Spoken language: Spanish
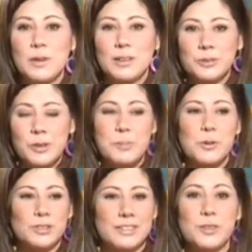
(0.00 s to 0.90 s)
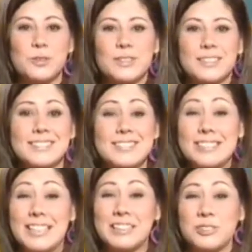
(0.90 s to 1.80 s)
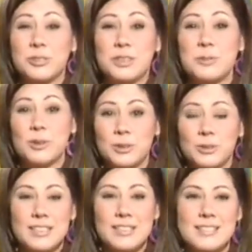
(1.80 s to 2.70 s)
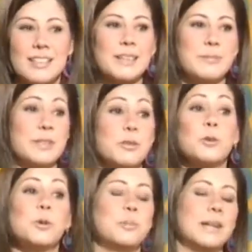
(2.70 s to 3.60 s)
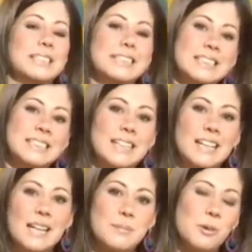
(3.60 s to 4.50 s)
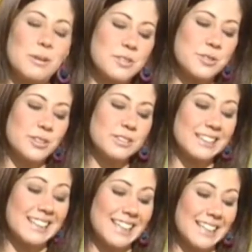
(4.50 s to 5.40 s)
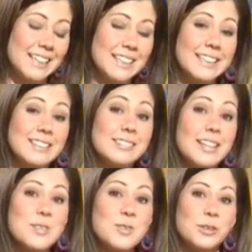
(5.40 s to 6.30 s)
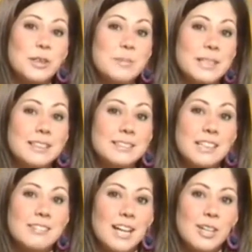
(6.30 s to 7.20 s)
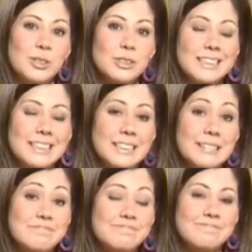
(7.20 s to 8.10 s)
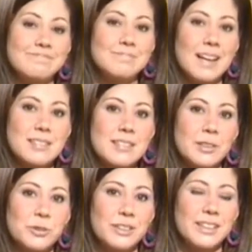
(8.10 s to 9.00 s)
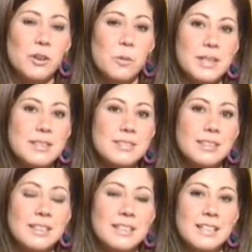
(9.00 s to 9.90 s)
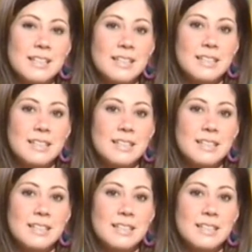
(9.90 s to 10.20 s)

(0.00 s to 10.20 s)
cuando es portador de cierto tipo de noticia que preocupa a la población. Qué intenso también el trabajo de mm, hacer que ustedes comiencen,